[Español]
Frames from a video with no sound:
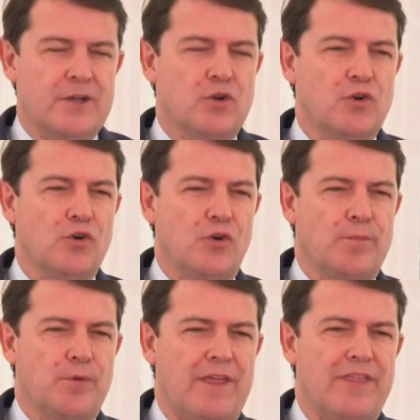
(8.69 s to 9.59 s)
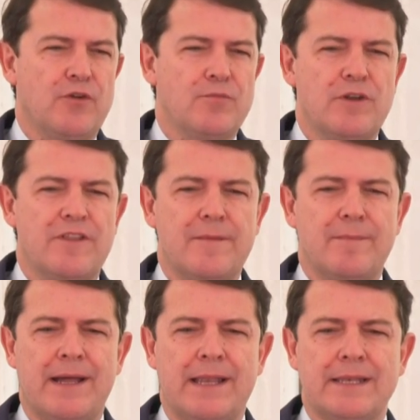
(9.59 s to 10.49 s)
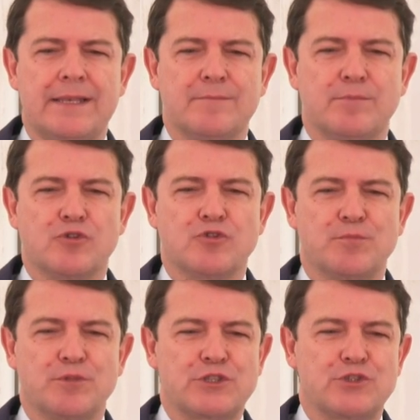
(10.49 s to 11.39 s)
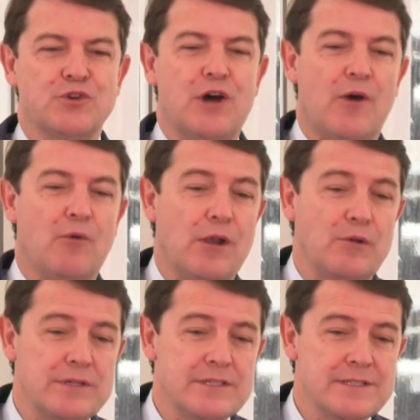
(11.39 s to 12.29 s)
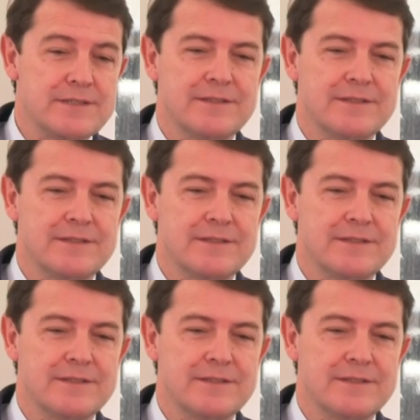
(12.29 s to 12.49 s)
Corporación Municipal, por supuesto, a Juan Luis.